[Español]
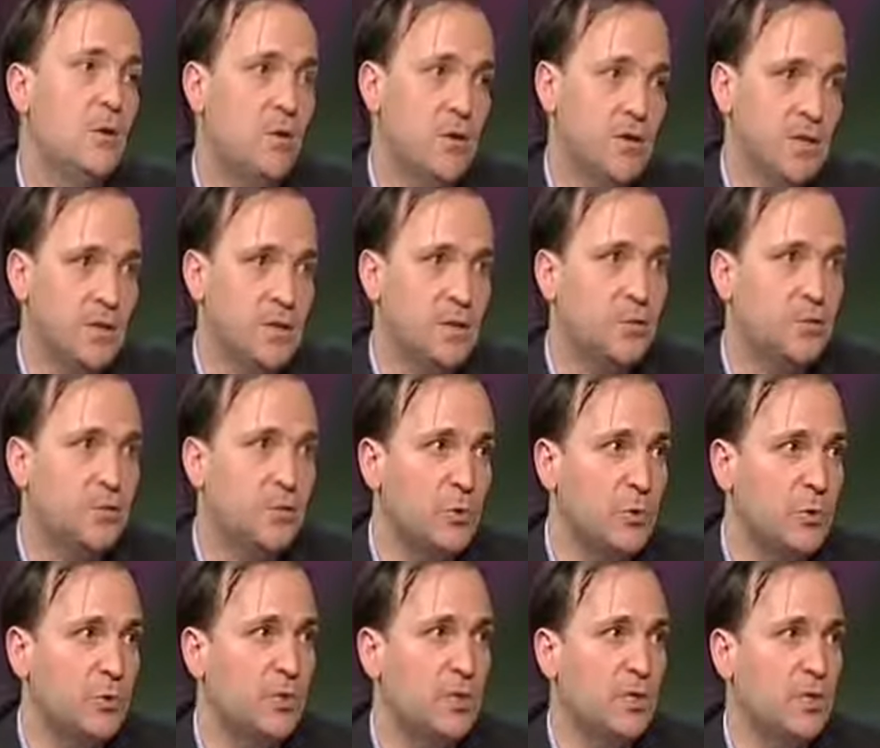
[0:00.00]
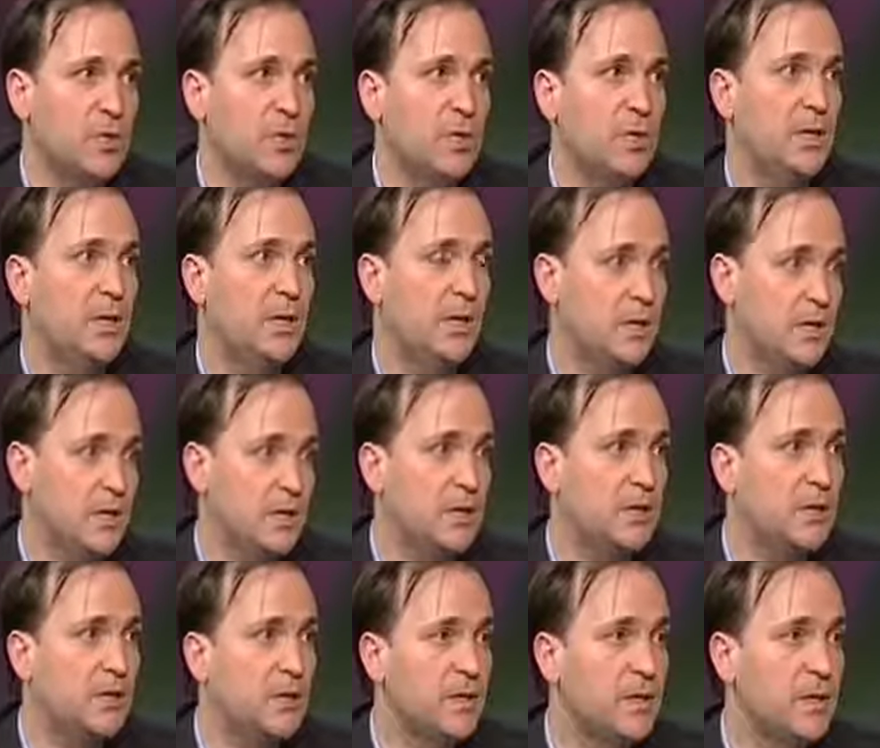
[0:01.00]
Con el tiempo resulta que este
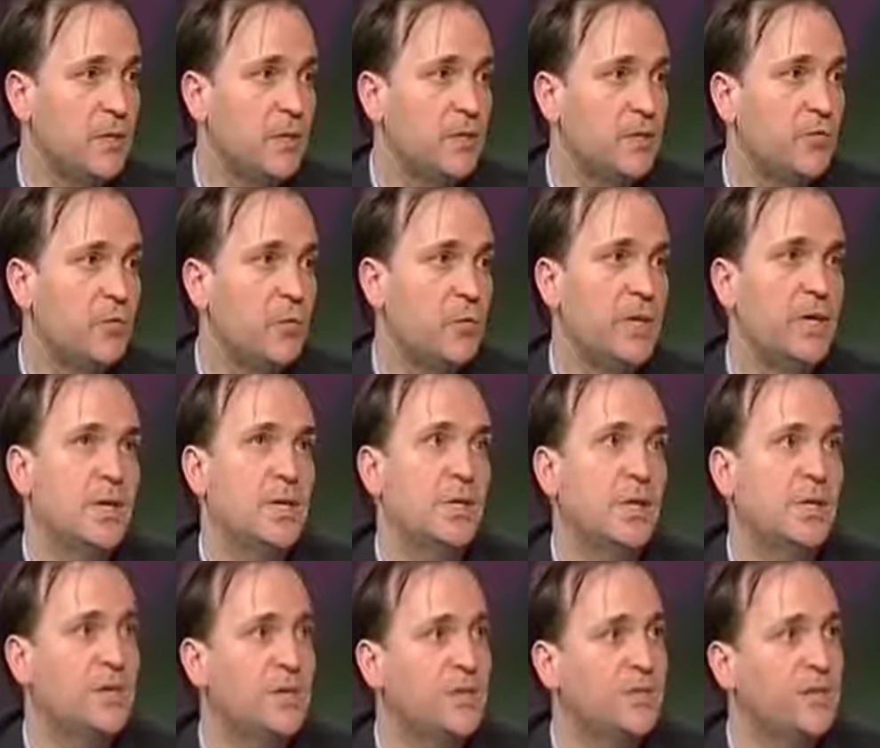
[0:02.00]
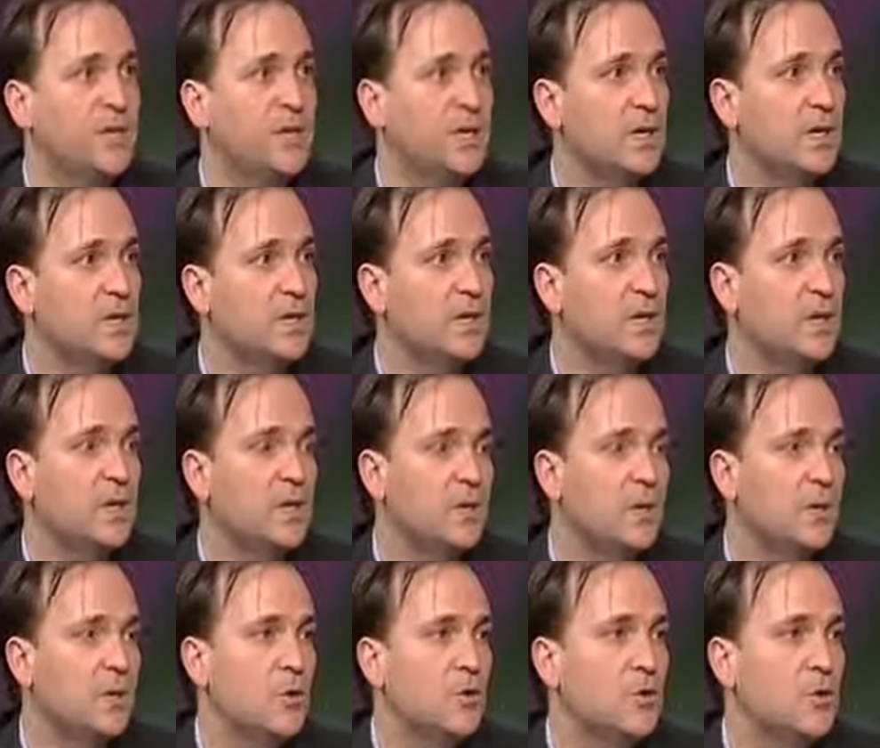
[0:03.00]
tal Cirilo fue santificado
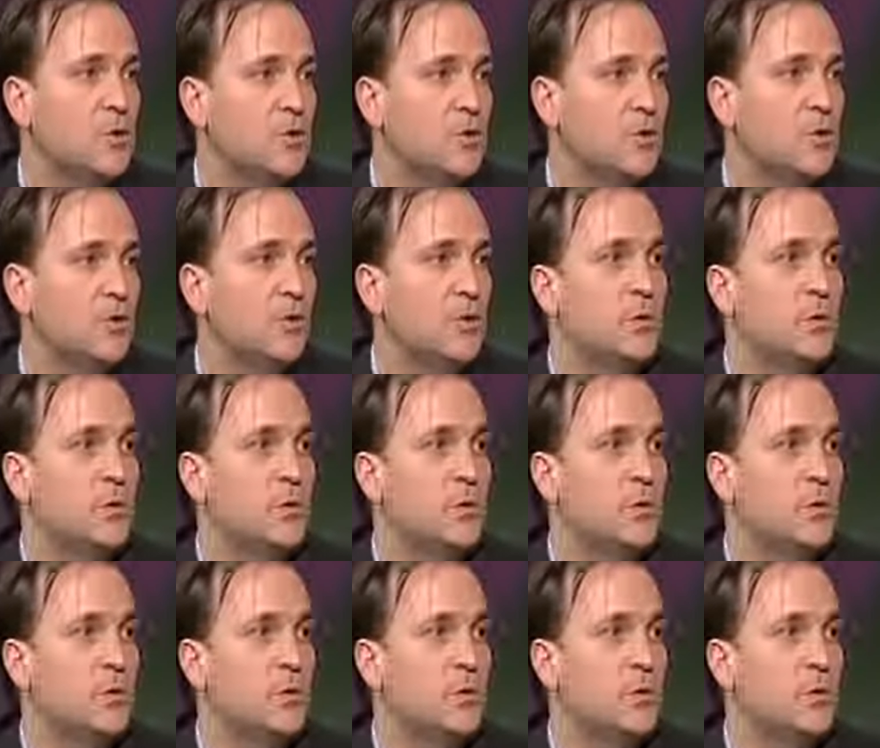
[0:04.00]
y convertido